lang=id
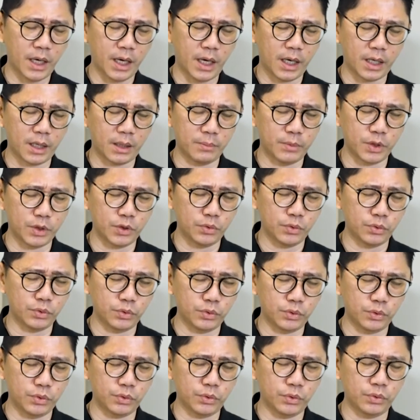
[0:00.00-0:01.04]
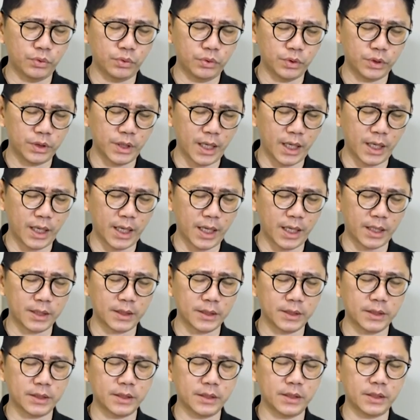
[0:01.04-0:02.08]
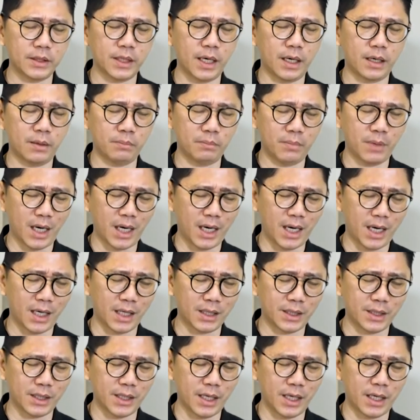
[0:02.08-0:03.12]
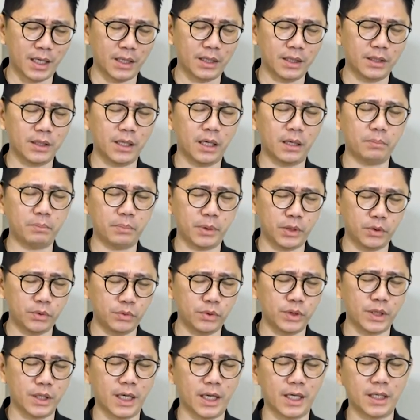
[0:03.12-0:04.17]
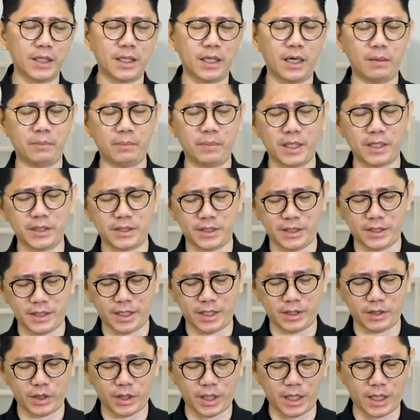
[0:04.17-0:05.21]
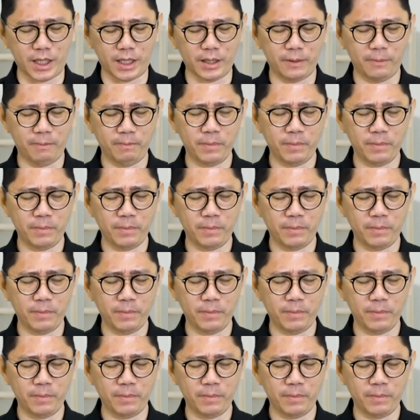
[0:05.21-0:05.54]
akan menuju jalan yang bahagia dan penuh dengan damai sejahtera.